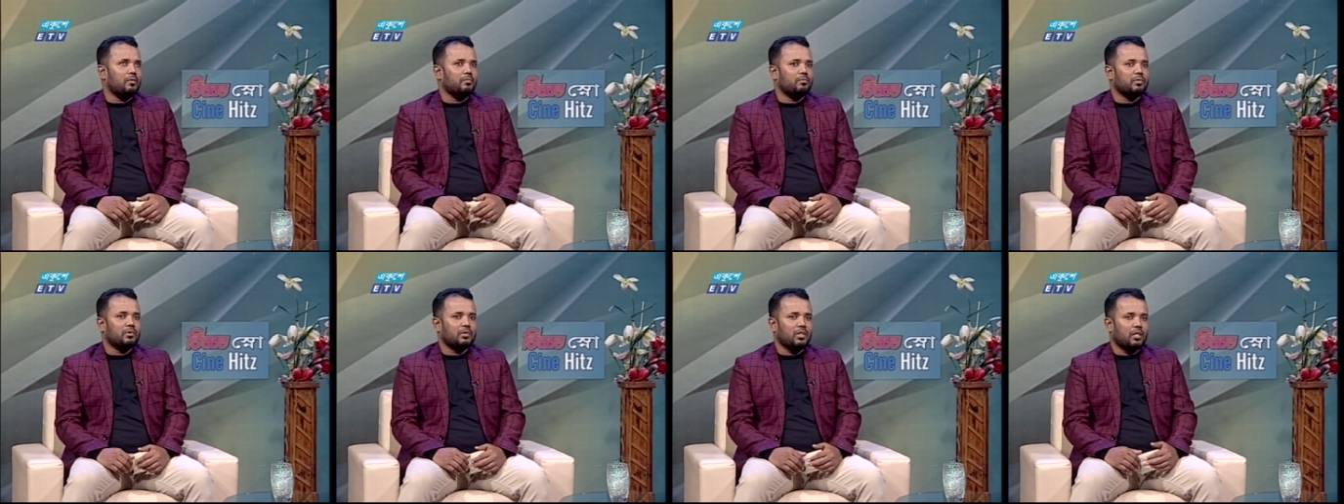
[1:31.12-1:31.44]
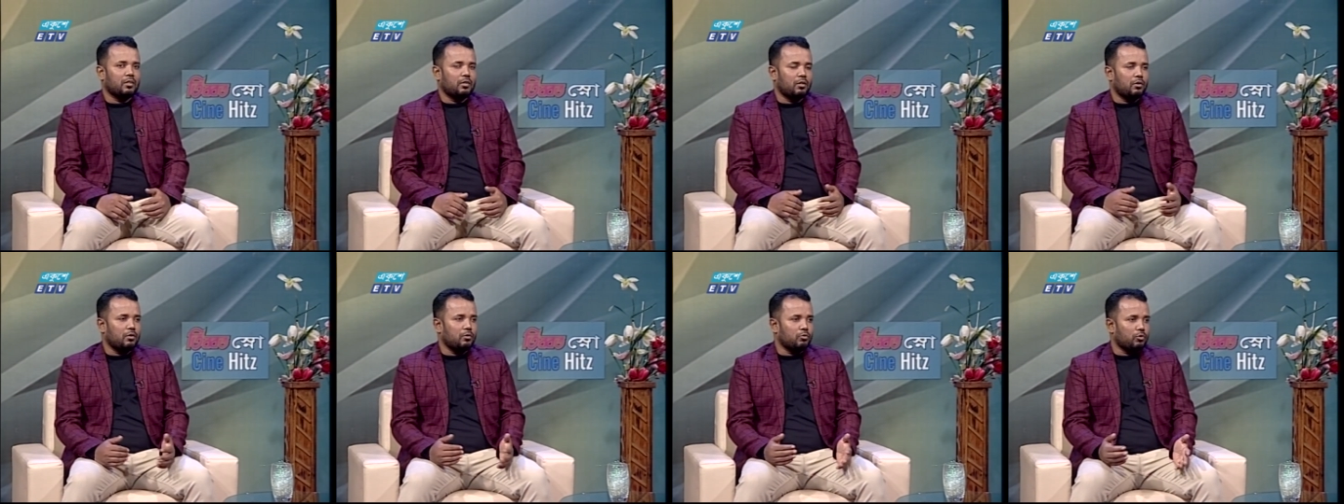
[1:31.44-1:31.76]

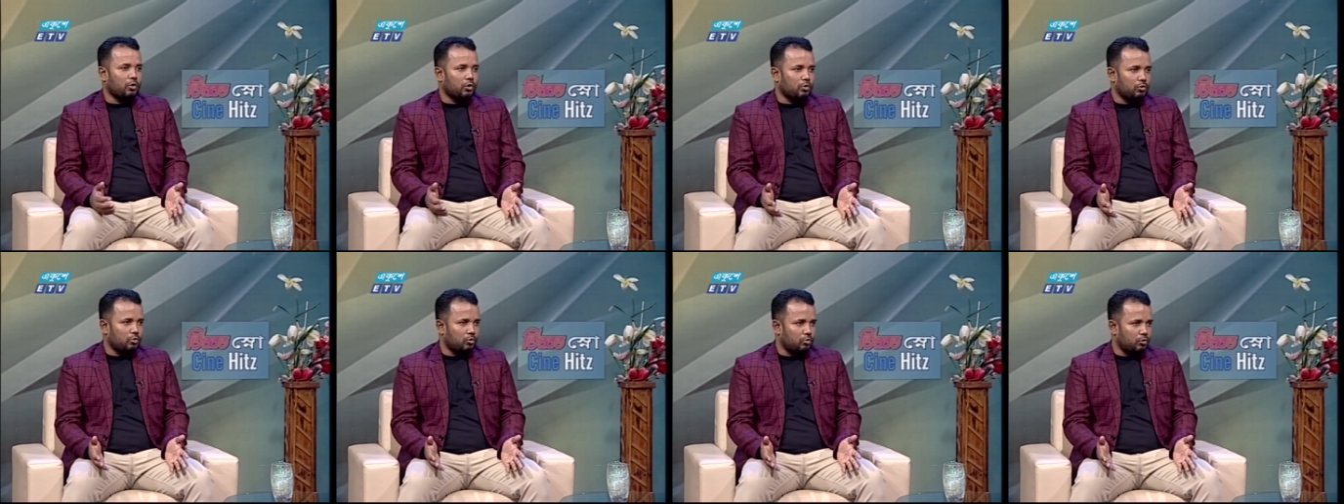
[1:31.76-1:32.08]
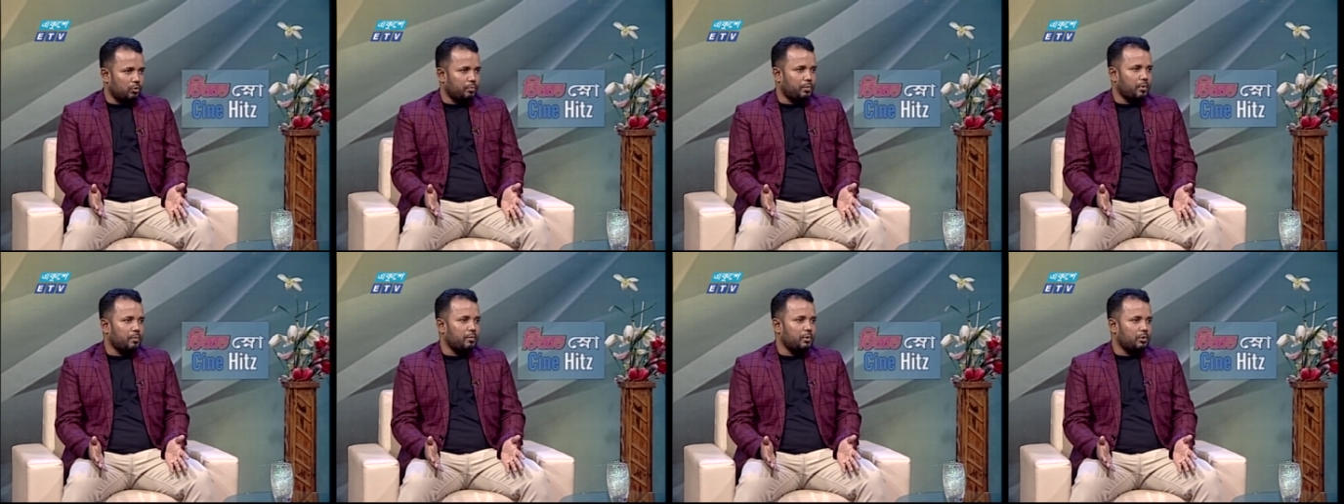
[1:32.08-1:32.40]
সাধারণ চলচ্চিত্র
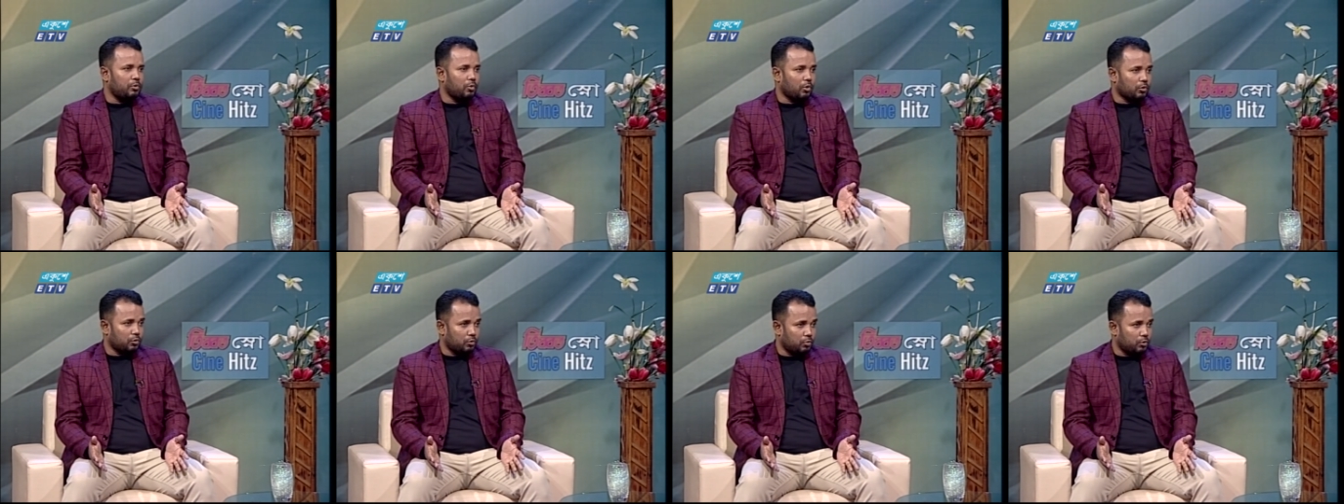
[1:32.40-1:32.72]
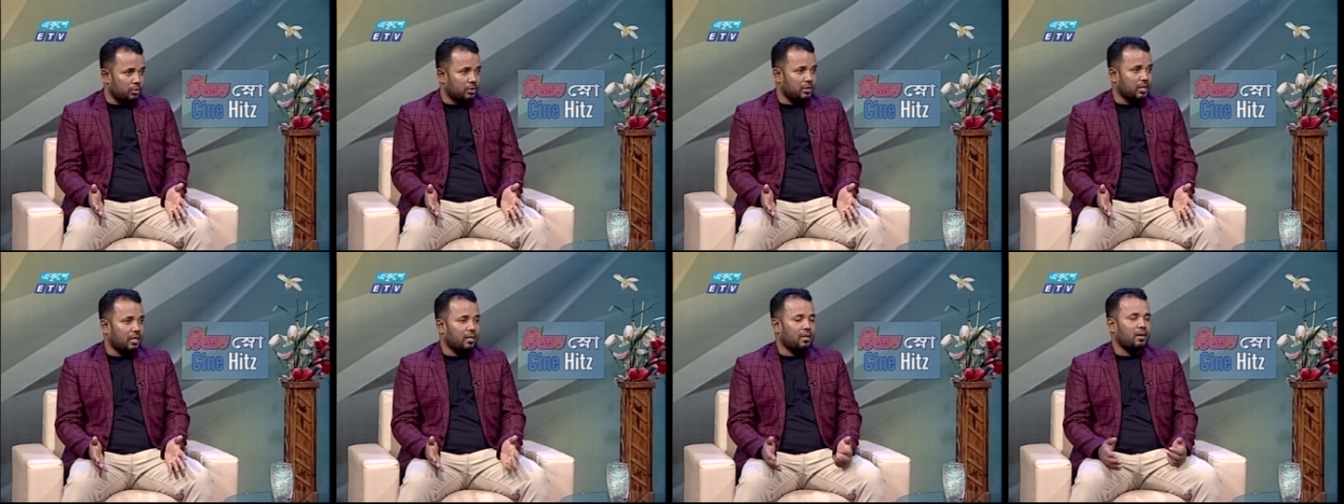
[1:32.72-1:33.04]
প্রেমী দর্শক
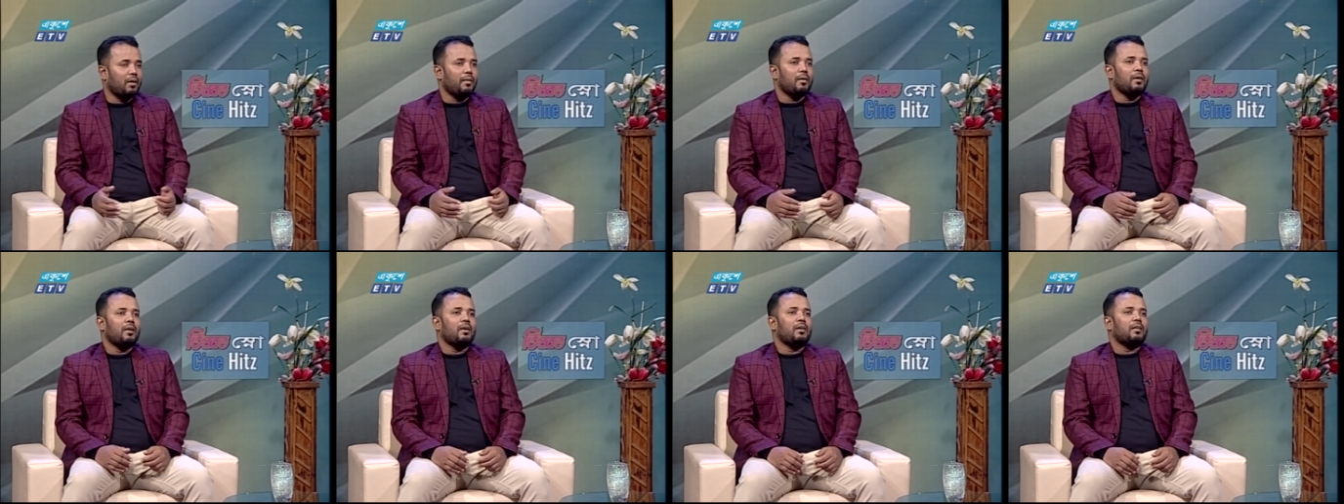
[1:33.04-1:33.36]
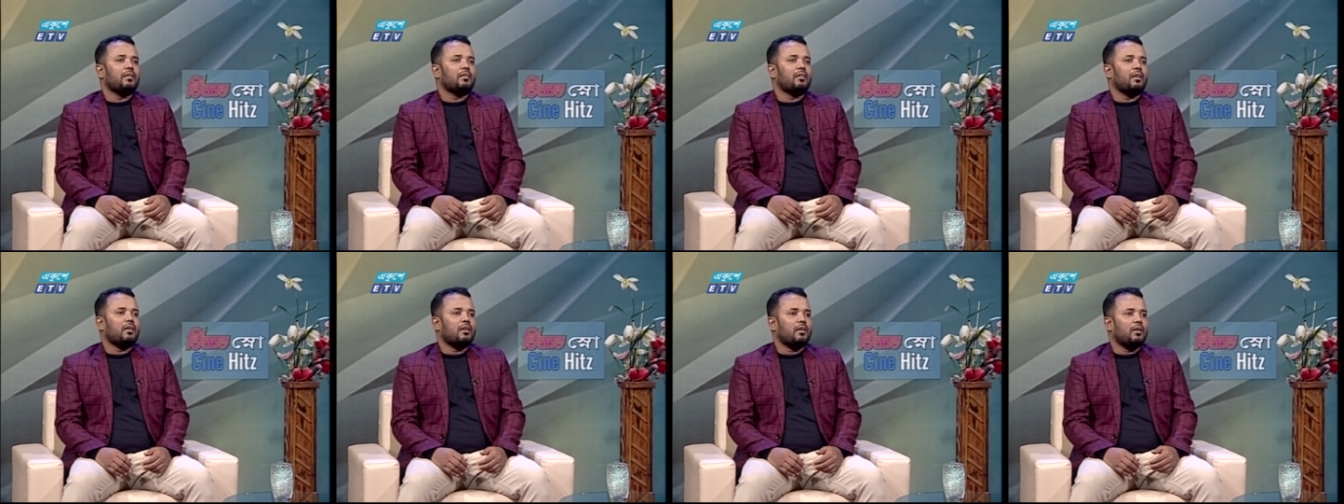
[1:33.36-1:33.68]
যারা
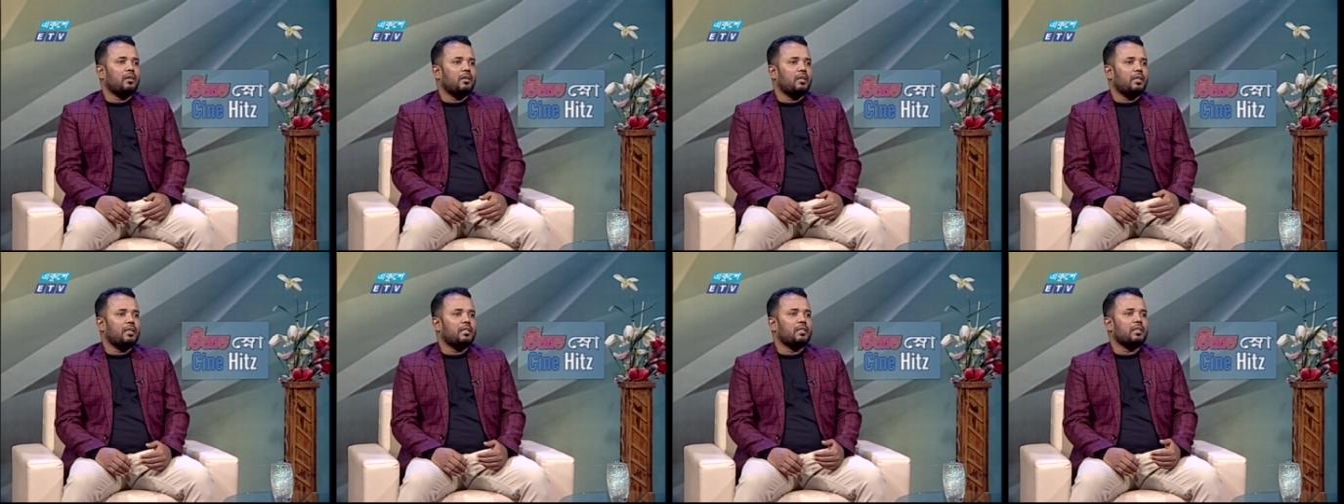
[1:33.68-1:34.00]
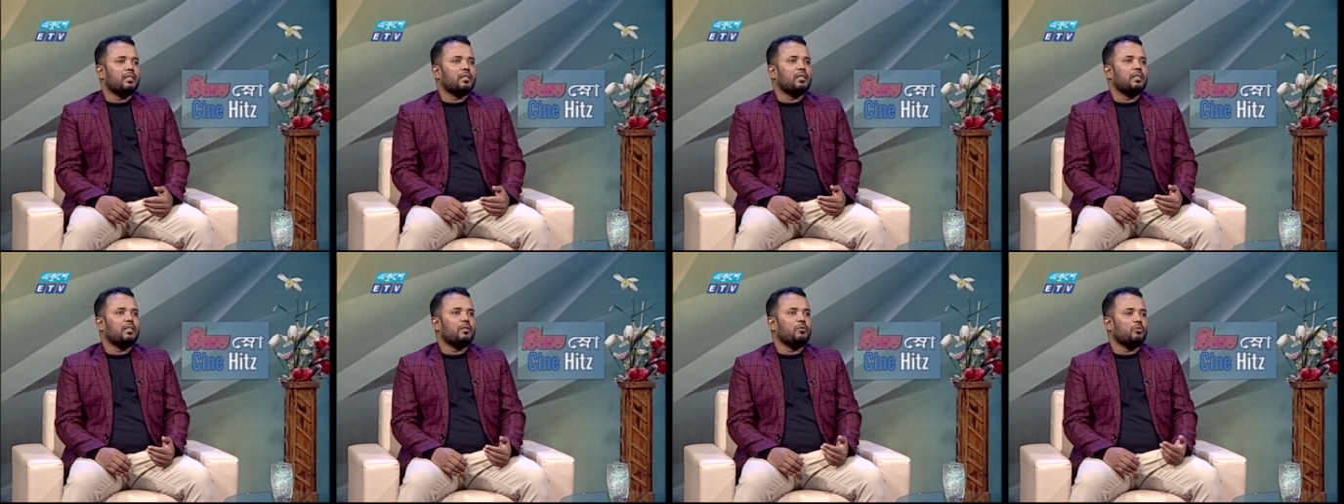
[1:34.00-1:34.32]
তারা
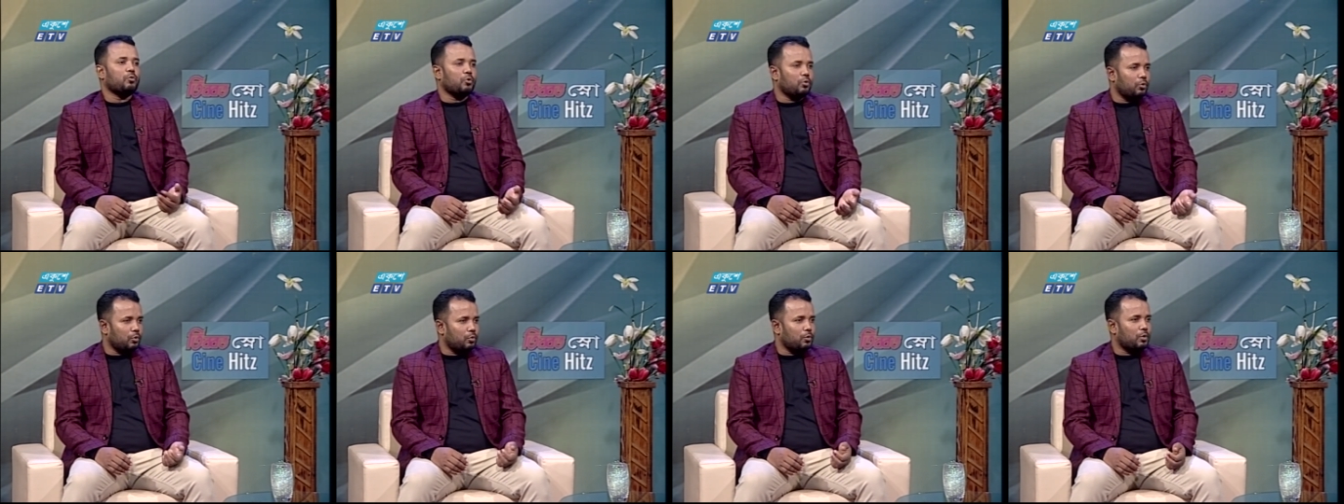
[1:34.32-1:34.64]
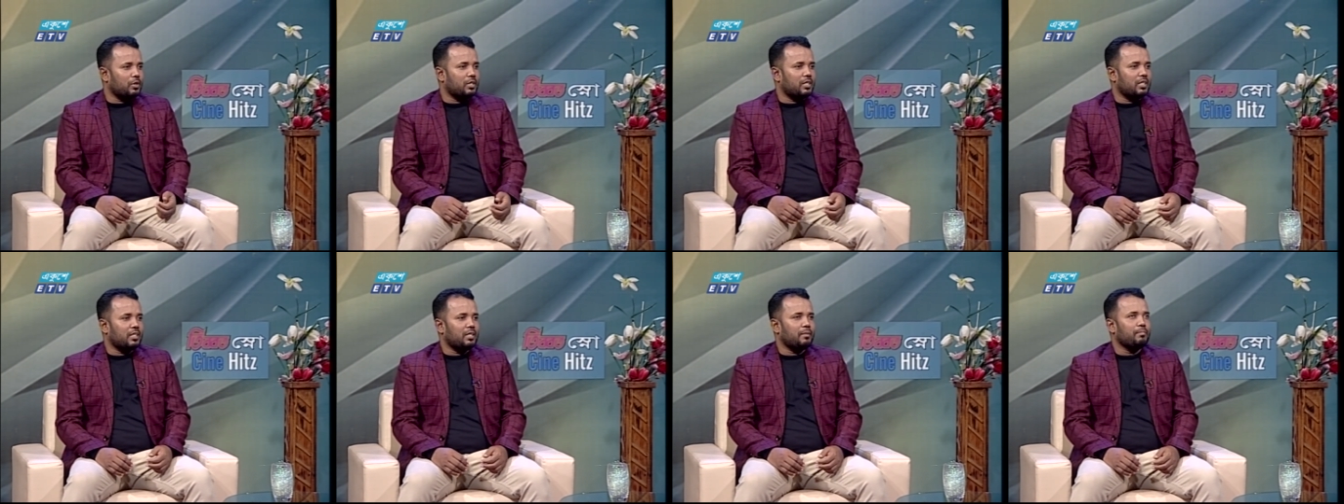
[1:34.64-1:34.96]
এটাকে গ্রহণ
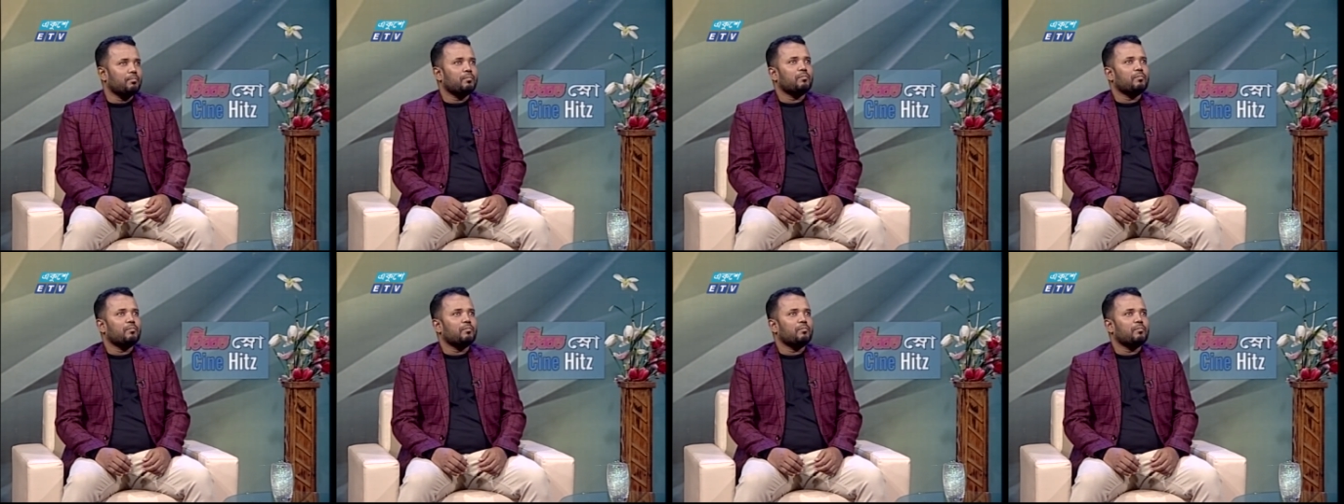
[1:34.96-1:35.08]
করেছে